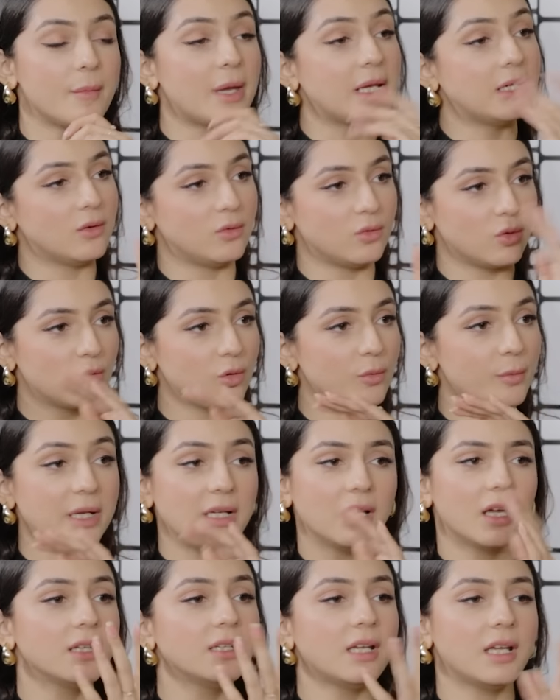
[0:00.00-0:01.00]
मैंने उनको
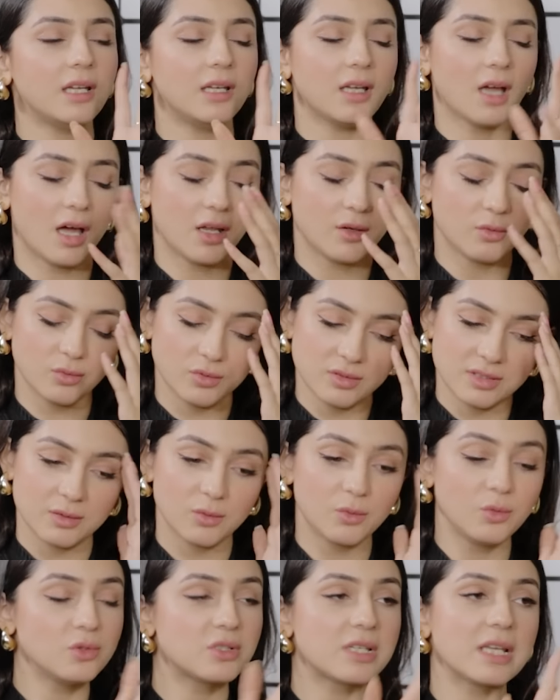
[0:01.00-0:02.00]
मैंने कहा नहीं यार उन
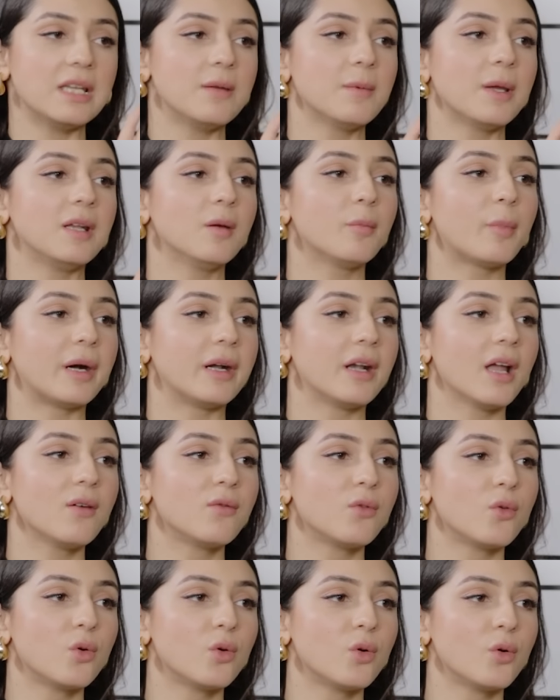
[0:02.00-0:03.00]
उनसे नहीं मैंने पढ़ना
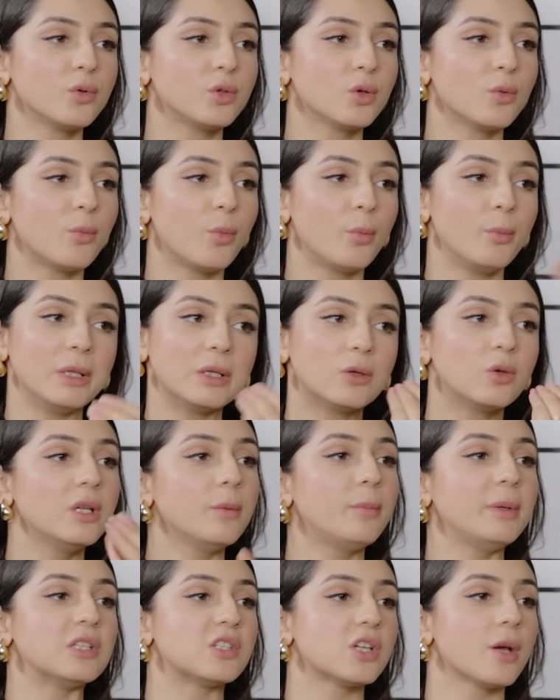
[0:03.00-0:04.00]
वो तो बिल्कुल
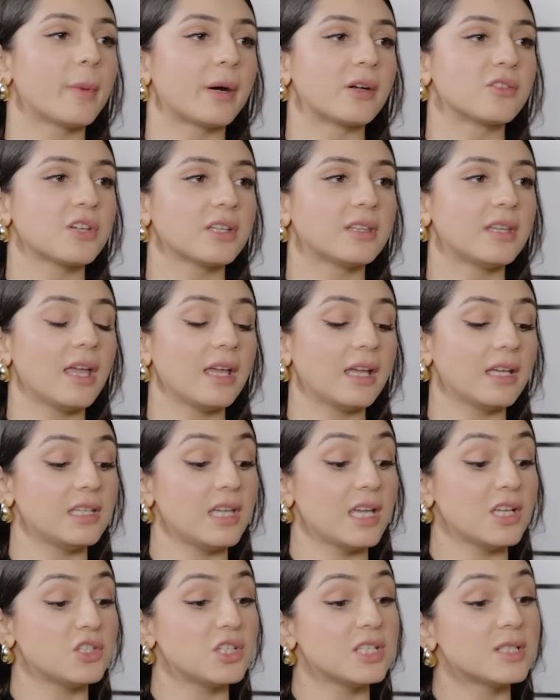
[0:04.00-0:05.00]
ही पीछे पड़ जाते हैं कि
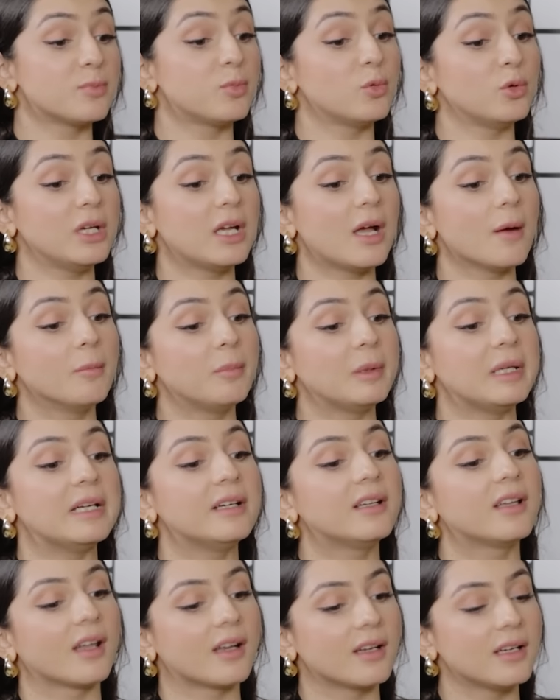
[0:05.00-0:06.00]
ये चीज़ पूरी
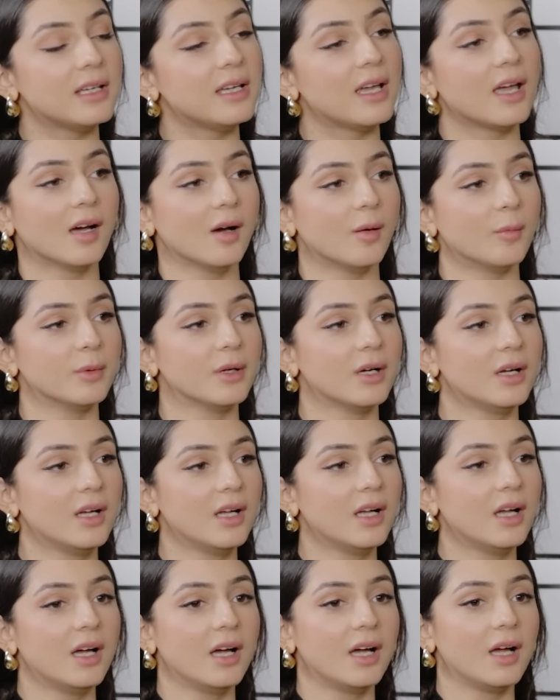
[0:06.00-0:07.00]
कंप्लीट करनी है अब
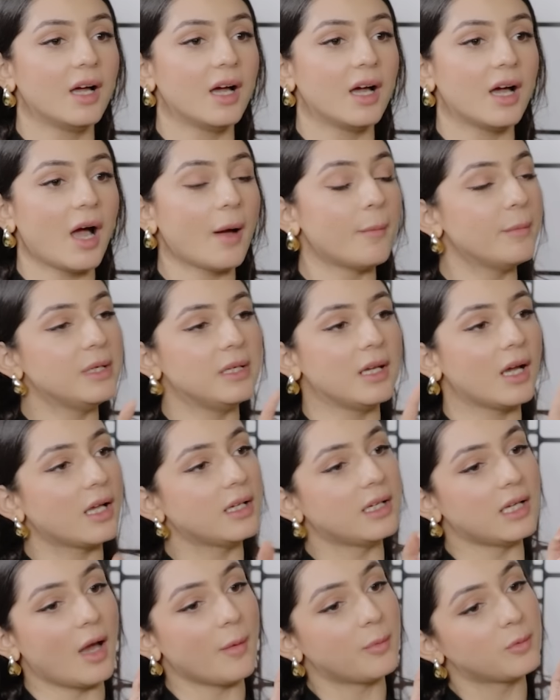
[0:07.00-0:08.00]
अम्मी ने
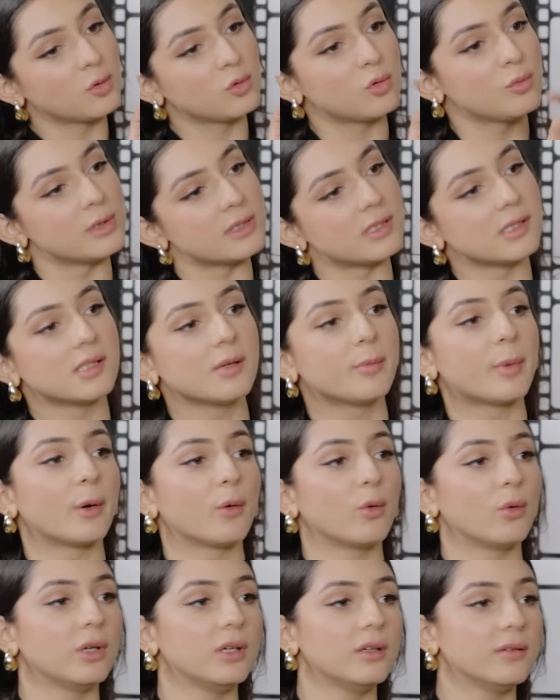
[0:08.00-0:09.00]
कहा नहीं अब तो तुम इसी से
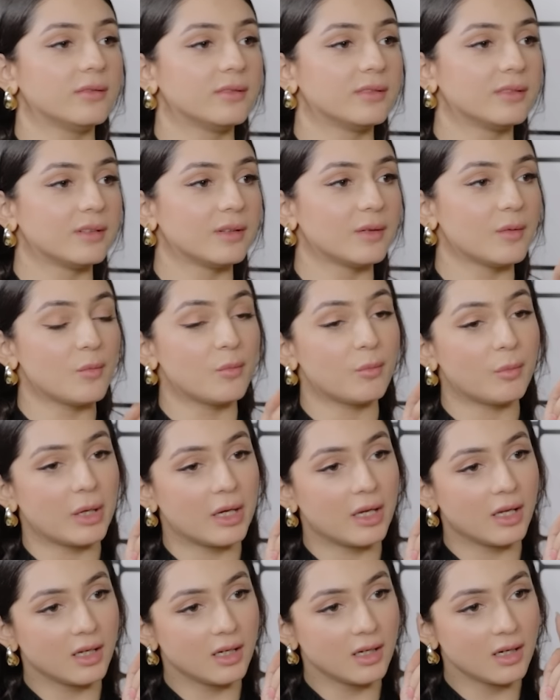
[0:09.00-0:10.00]
पढ़ोगी ओहो
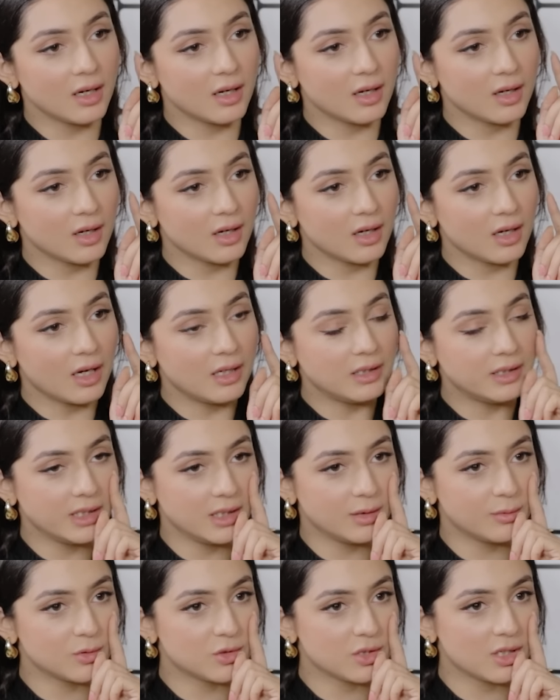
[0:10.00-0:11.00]
फिर अली
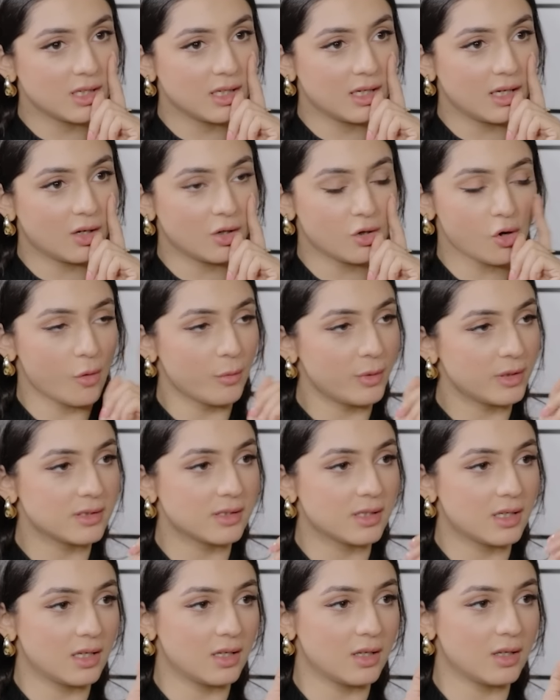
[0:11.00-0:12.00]
ने मुझे
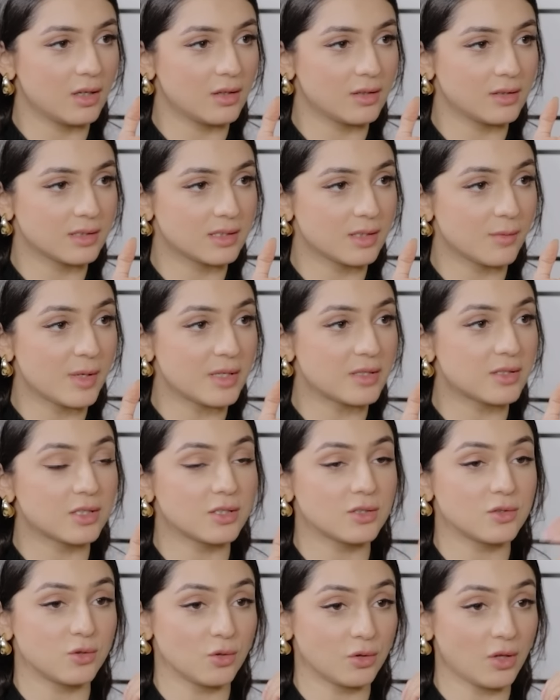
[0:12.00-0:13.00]
इकोनॉमिक्स के
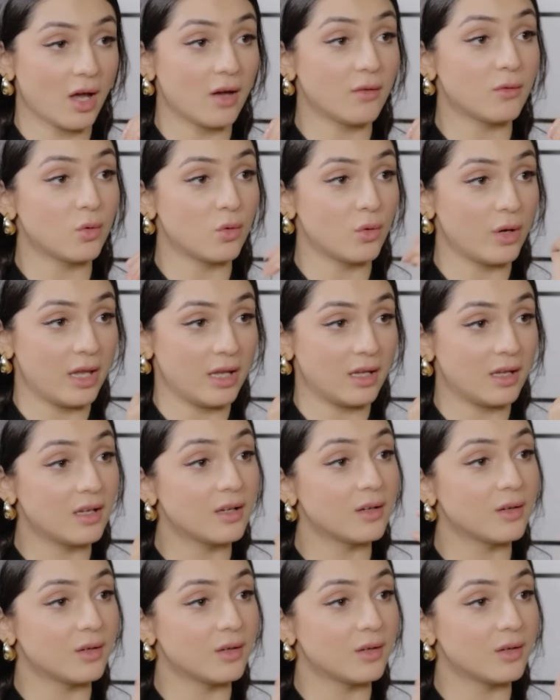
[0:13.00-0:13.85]
सेमेस्टर जो था वो एक